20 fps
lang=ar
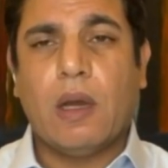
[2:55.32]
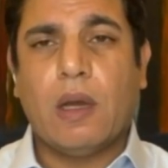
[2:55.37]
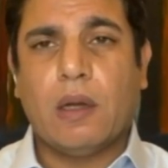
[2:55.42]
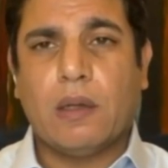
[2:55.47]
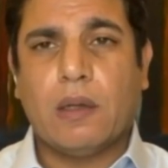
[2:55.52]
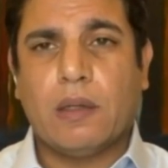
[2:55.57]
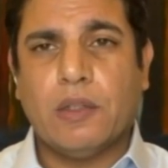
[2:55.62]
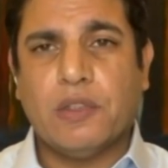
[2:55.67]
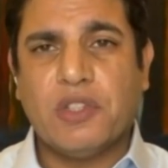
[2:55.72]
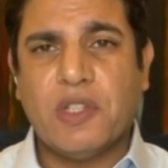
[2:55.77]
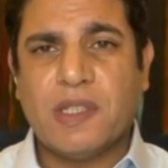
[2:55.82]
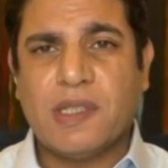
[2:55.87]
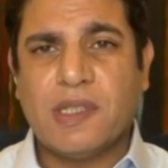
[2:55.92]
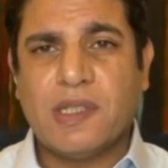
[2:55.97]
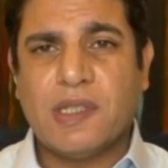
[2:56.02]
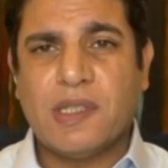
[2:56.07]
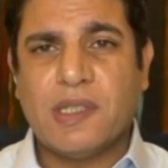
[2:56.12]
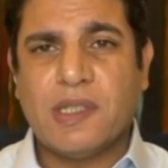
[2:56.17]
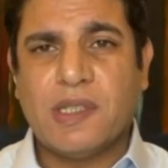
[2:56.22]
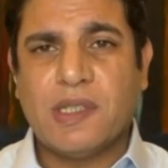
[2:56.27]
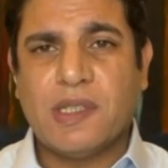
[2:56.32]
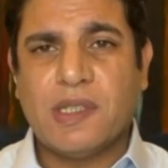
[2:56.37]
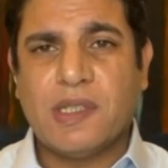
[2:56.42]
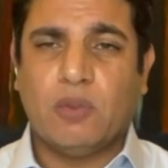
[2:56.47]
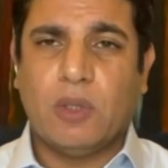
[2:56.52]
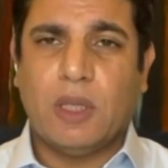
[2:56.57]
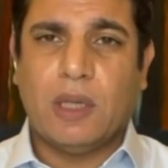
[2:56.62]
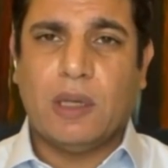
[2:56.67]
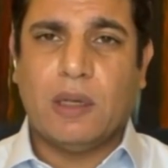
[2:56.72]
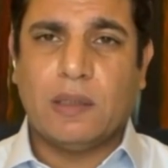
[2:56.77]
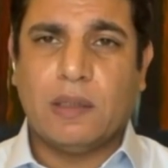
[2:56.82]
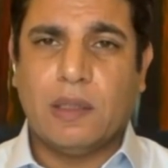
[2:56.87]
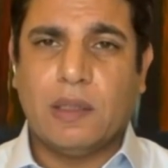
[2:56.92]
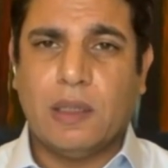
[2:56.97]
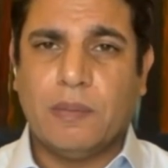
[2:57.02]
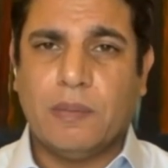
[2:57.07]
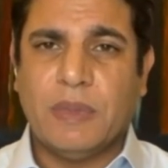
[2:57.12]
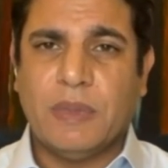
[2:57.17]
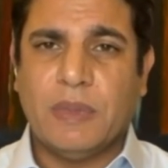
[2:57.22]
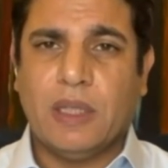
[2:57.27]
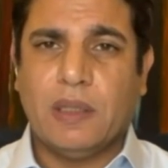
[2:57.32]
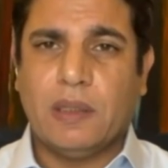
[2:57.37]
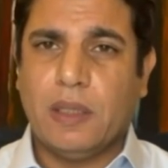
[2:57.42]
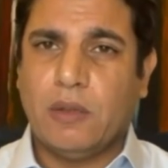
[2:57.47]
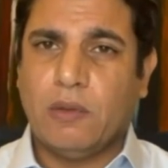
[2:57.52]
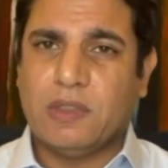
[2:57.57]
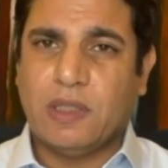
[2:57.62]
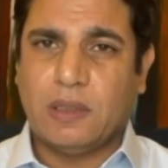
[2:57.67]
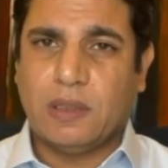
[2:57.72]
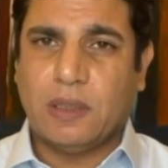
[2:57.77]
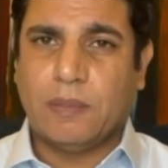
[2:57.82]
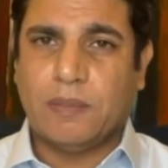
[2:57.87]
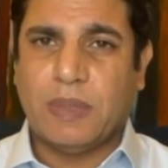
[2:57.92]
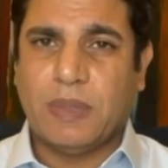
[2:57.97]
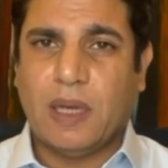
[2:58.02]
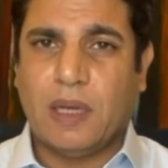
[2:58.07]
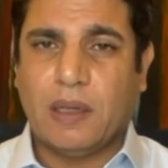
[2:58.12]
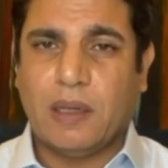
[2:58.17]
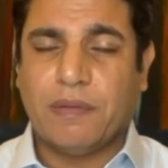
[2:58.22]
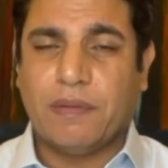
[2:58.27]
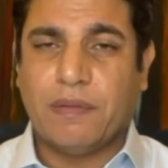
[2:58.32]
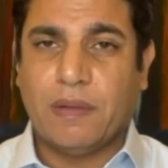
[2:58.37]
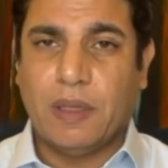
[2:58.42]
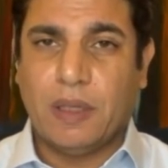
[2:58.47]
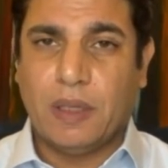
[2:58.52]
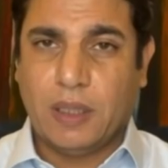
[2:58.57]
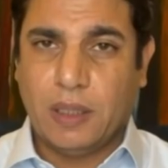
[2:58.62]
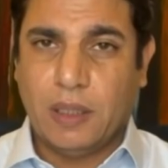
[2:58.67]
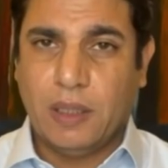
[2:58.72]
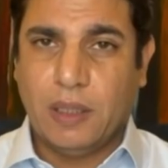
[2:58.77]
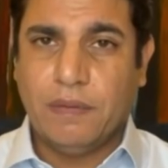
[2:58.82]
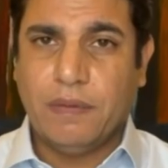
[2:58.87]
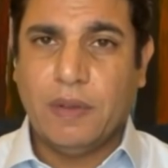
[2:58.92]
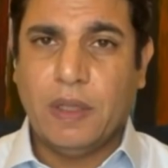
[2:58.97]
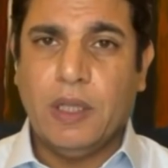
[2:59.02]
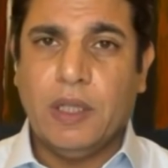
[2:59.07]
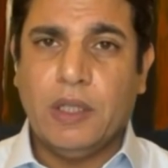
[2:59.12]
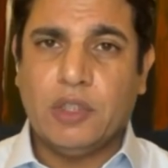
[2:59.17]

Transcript: طار جزء كبير من دولارات اللبنانيين وصرت بتعرف كيف